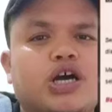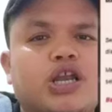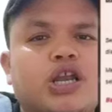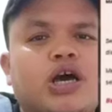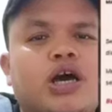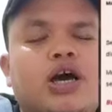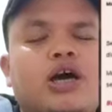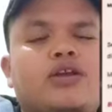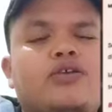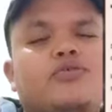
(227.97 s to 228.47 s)

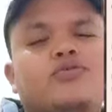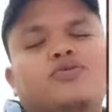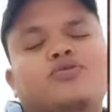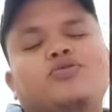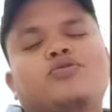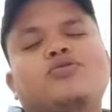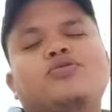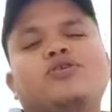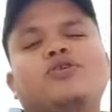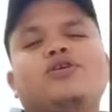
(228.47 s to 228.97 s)
Selain itu,
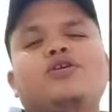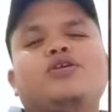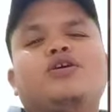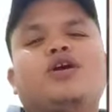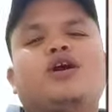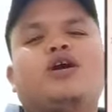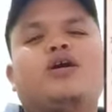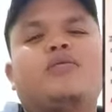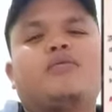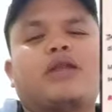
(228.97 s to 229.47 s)

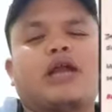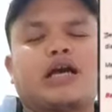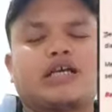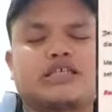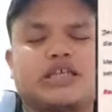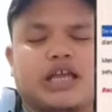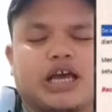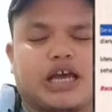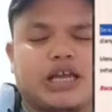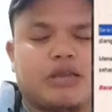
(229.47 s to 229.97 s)
parlemen
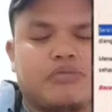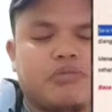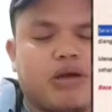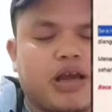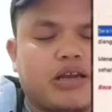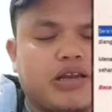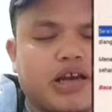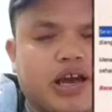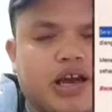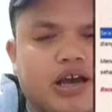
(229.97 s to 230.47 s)
nantinya juga akan
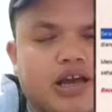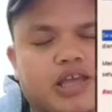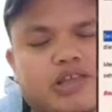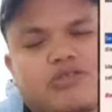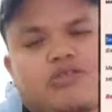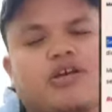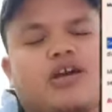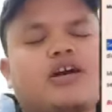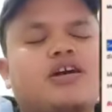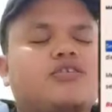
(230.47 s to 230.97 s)
mengesahkan
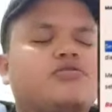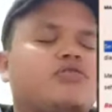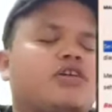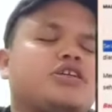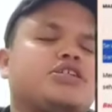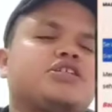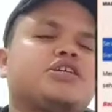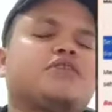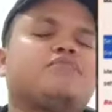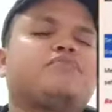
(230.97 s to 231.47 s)
larangan penjual
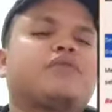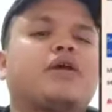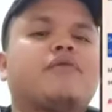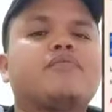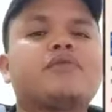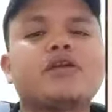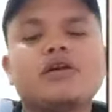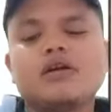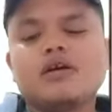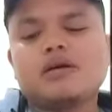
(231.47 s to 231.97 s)
pakaian
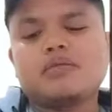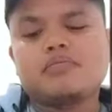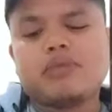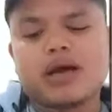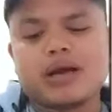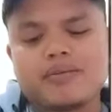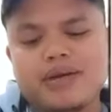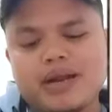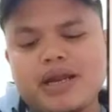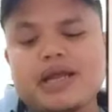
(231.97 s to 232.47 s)
yang dianggap
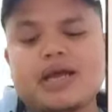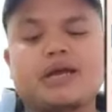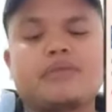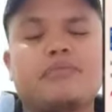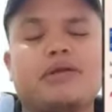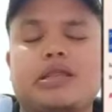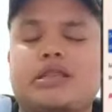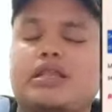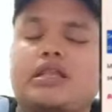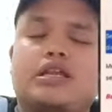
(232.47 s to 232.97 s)
asing bagi
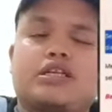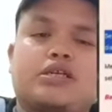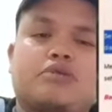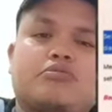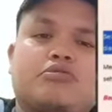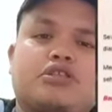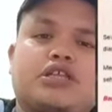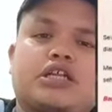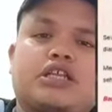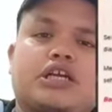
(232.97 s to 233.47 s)
budaya
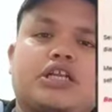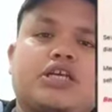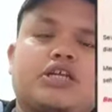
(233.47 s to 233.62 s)
Tajikistan.